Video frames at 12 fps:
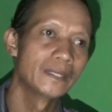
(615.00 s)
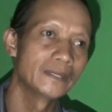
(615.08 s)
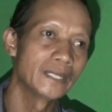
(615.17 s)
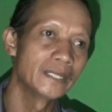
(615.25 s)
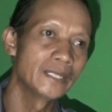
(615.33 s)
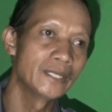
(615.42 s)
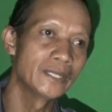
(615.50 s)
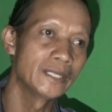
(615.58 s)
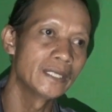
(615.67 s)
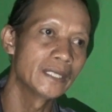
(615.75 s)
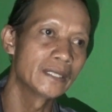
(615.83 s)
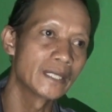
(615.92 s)
Jadi di
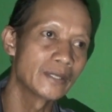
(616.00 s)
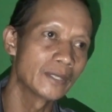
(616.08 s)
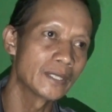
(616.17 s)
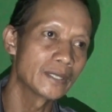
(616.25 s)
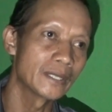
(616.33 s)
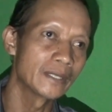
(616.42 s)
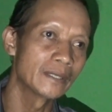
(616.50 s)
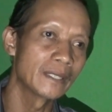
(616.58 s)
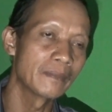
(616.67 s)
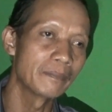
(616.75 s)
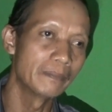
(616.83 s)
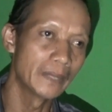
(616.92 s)
sini kita juga sering
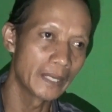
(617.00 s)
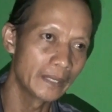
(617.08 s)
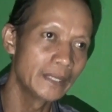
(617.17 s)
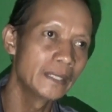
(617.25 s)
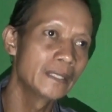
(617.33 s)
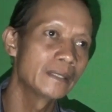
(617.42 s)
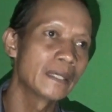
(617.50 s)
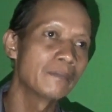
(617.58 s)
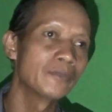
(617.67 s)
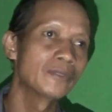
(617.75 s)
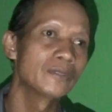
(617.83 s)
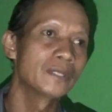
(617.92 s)
tiap hari tamu
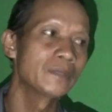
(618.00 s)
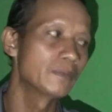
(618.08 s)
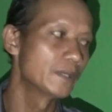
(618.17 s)
itu